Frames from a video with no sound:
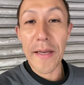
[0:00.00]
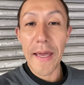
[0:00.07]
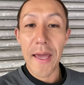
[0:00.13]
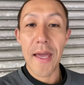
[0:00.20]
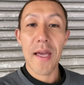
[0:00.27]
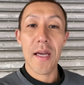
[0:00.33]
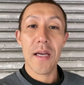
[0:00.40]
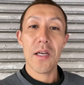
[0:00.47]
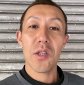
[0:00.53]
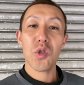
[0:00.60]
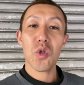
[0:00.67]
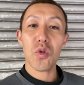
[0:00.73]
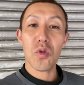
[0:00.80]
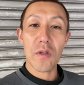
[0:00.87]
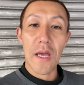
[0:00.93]
ね
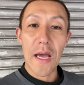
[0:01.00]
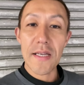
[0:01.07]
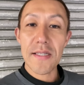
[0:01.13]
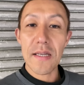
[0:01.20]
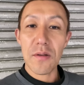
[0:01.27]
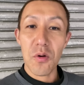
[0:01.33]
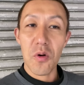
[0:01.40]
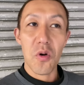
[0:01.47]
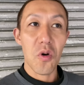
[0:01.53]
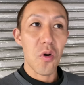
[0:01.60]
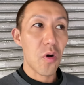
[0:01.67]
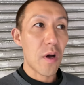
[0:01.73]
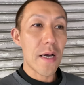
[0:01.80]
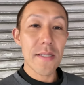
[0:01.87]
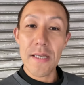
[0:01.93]
ちょっとね朝の
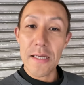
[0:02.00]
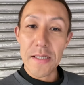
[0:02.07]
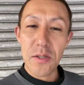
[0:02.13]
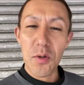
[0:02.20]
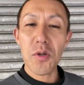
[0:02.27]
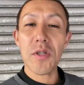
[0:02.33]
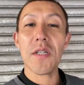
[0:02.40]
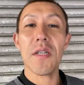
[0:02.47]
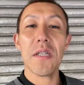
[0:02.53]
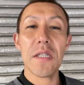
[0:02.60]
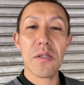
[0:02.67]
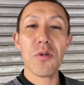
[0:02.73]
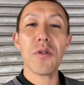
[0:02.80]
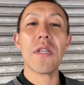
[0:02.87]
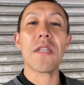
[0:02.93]
朝急い
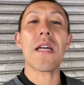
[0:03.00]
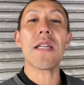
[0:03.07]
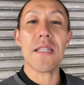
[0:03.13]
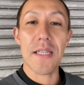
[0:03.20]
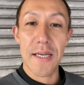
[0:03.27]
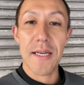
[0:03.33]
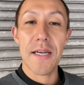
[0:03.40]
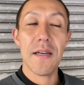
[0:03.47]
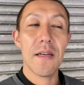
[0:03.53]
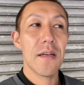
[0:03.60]
急いでたんで